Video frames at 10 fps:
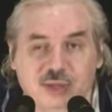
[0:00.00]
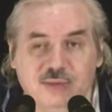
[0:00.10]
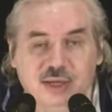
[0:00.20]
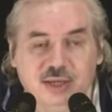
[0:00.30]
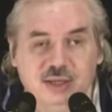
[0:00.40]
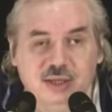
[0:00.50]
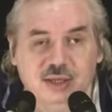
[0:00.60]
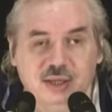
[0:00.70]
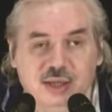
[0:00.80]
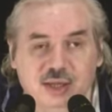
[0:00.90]
говорит
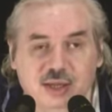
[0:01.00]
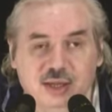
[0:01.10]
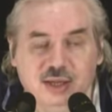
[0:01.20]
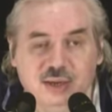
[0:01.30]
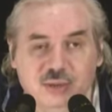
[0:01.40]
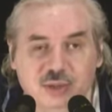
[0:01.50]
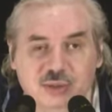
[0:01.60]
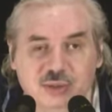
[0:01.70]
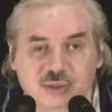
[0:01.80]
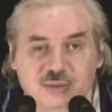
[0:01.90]
людям,
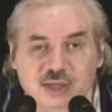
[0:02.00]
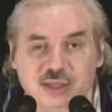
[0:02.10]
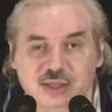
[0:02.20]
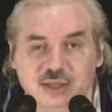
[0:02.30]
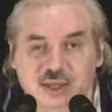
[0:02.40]
что ваш,